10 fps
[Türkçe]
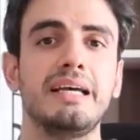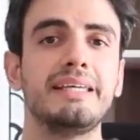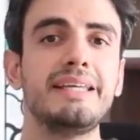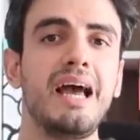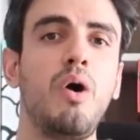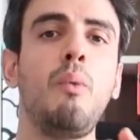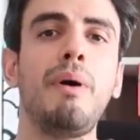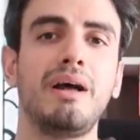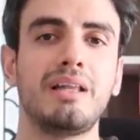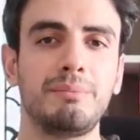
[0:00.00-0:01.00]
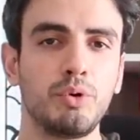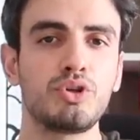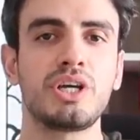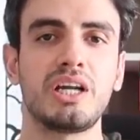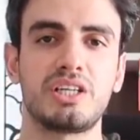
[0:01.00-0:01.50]
Yine o bağlamda,
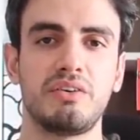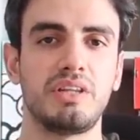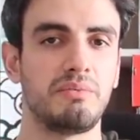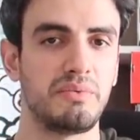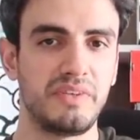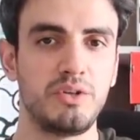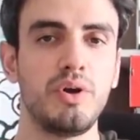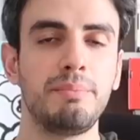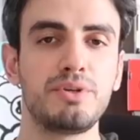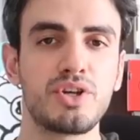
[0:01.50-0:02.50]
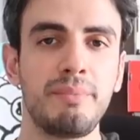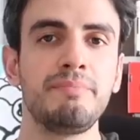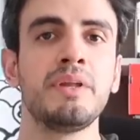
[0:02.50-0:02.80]
o çerçevede bir video yapacağım.